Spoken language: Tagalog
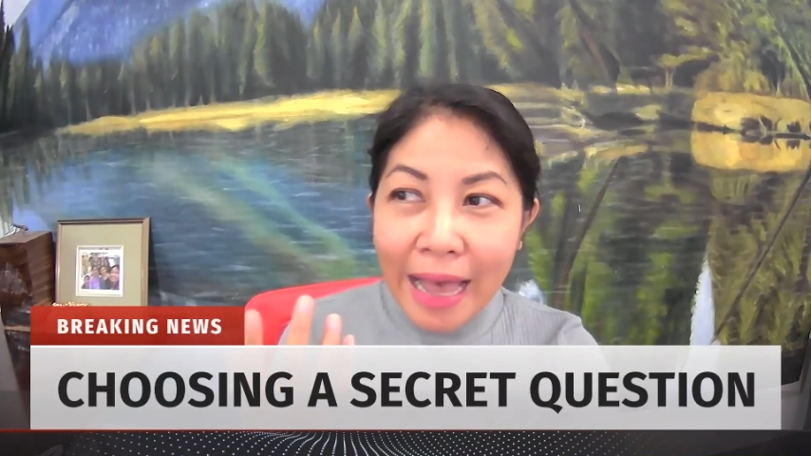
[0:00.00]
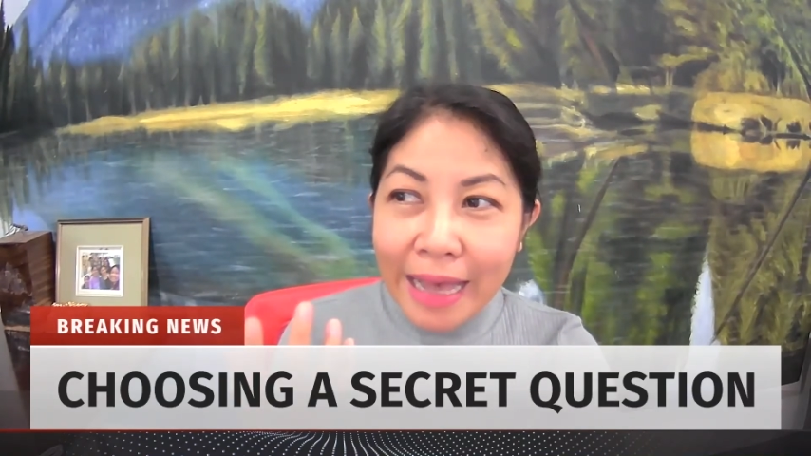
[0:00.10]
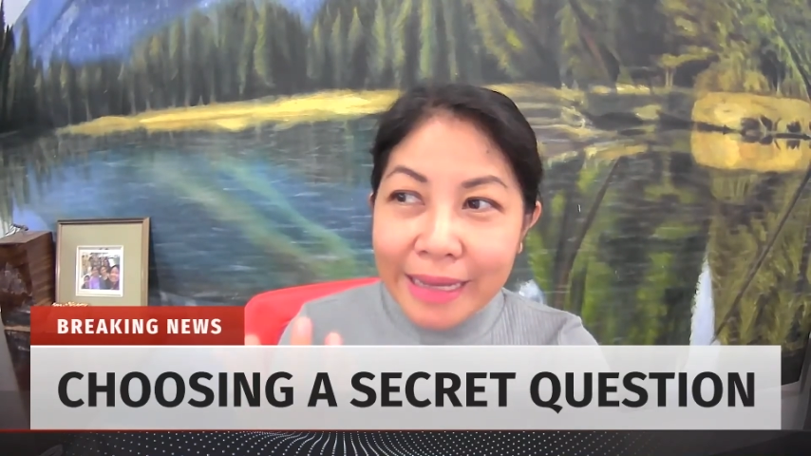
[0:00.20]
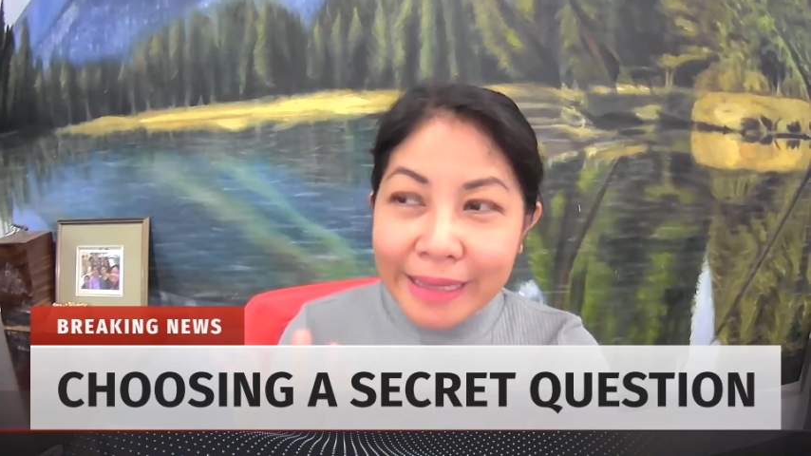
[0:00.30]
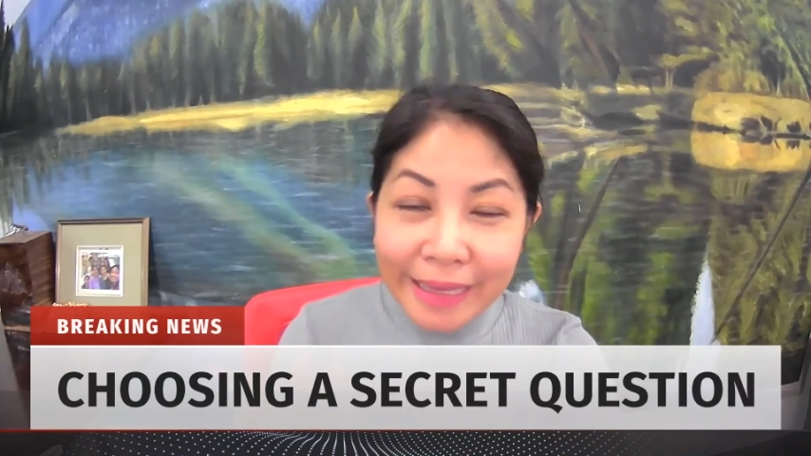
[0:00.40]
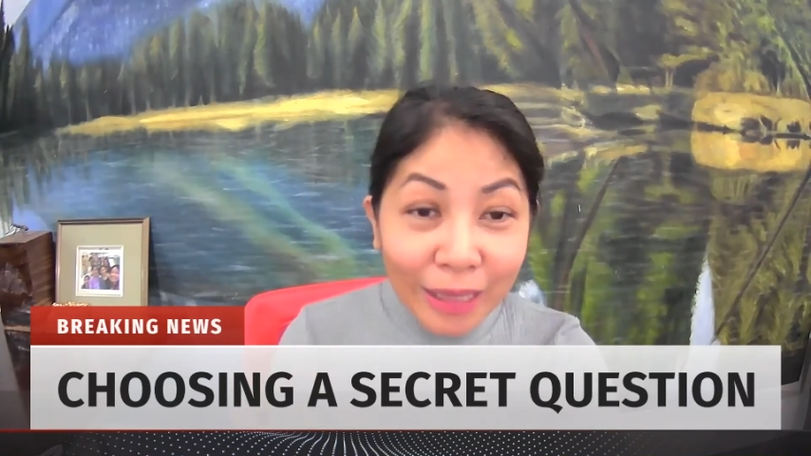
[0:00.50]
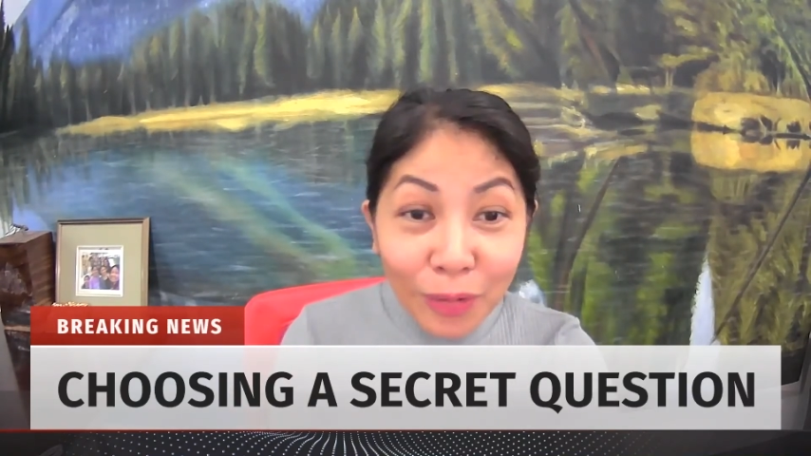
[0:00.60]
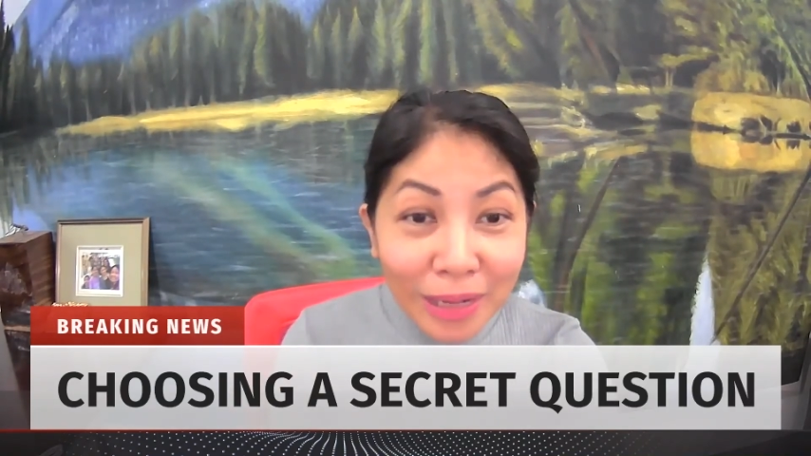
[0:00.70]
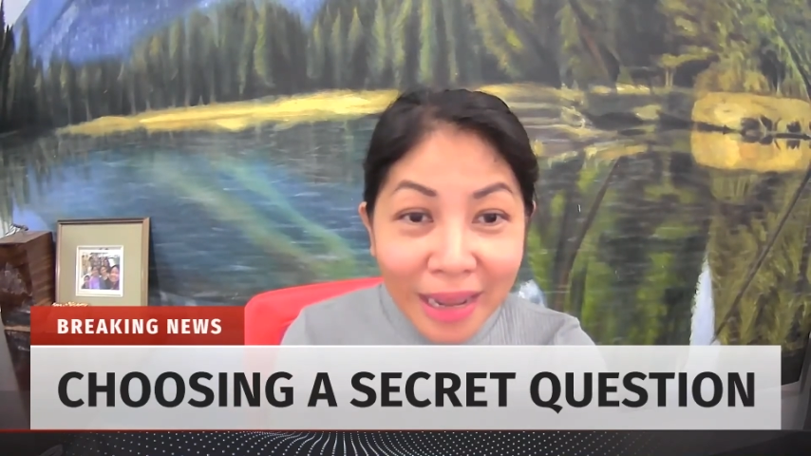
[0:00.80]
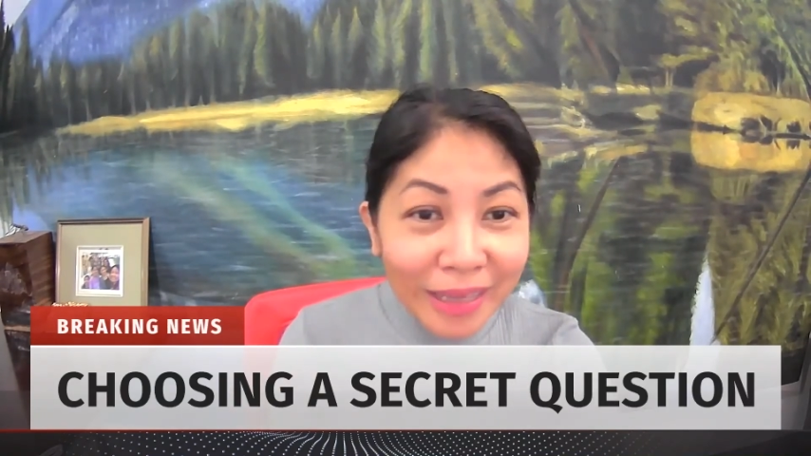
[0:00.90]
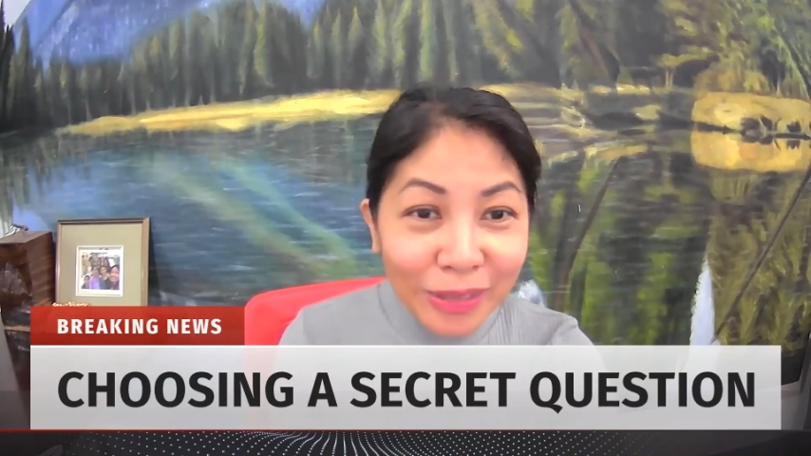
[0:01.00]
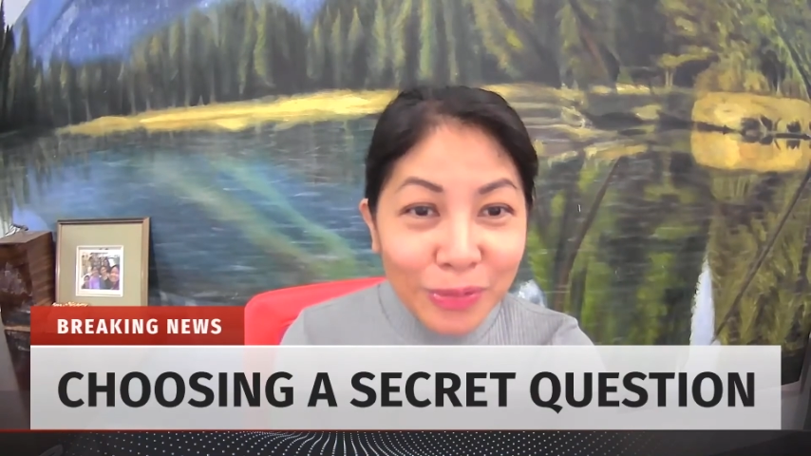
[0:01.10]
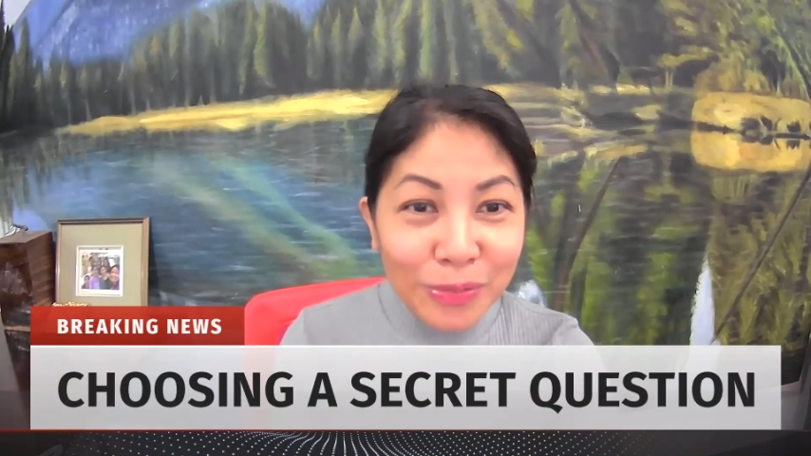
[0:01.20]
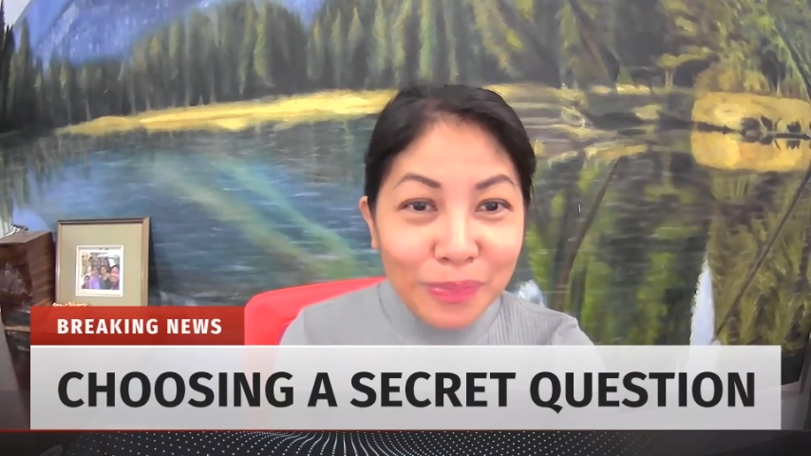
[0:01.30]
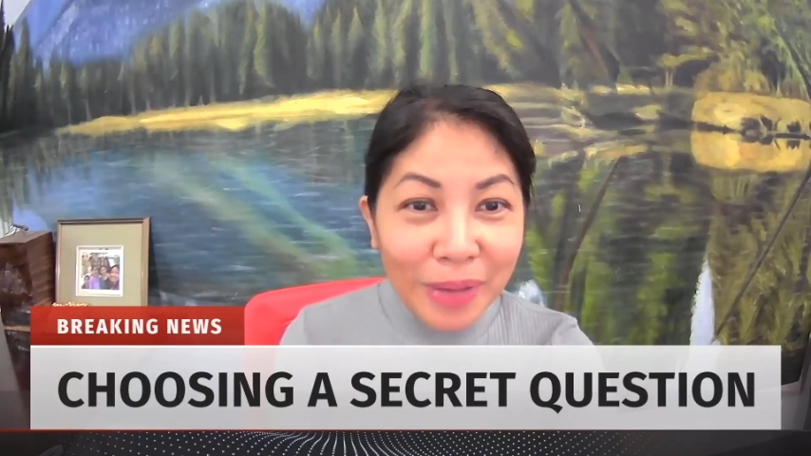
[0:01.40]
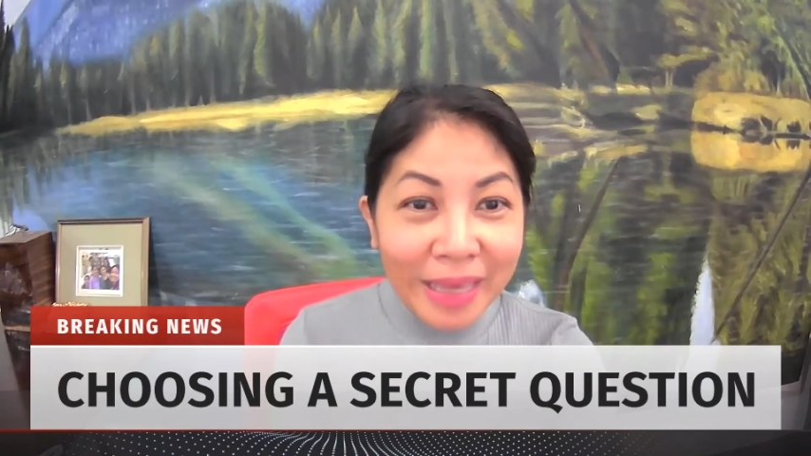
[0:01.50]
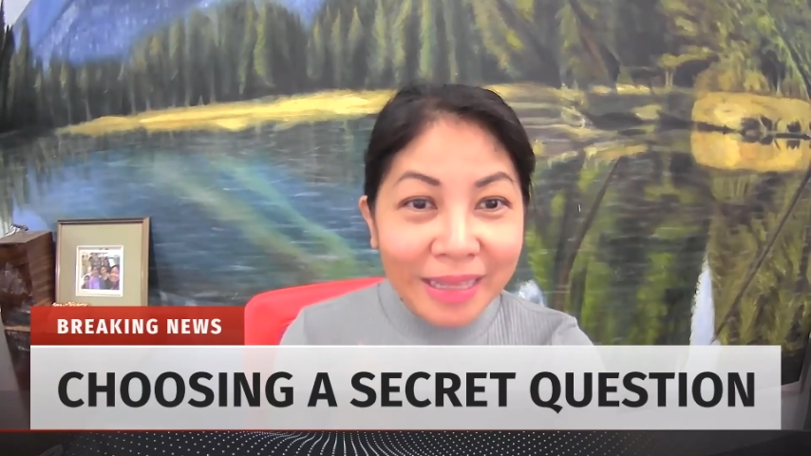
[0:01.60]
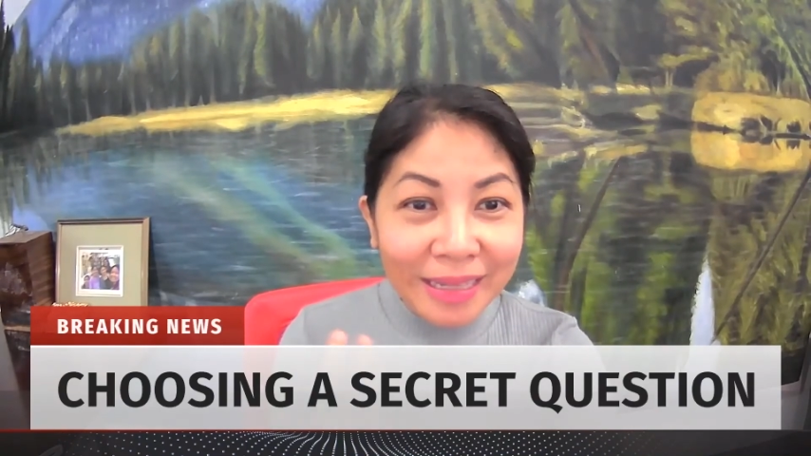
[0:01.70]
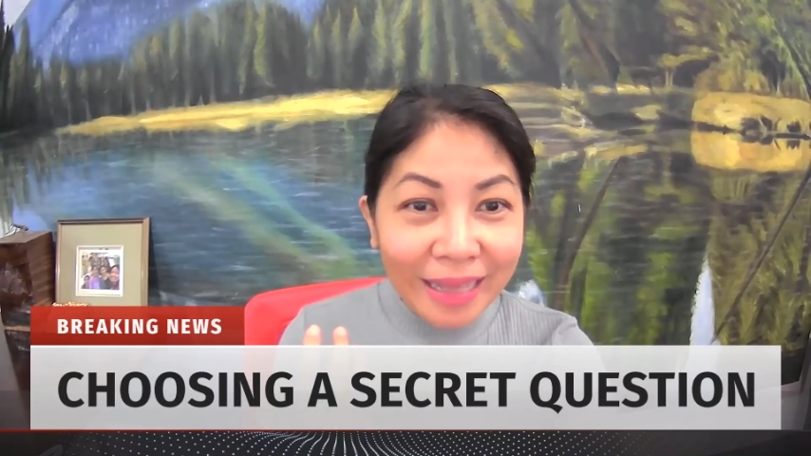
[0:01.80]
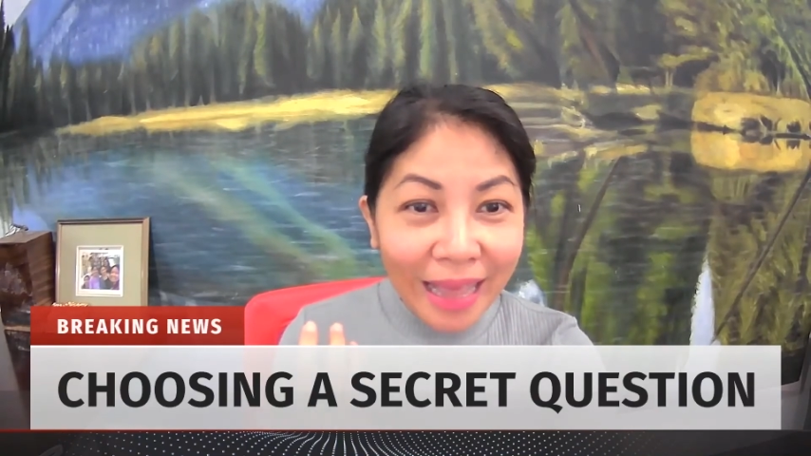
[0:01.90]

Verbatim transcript: ikaw lang yung may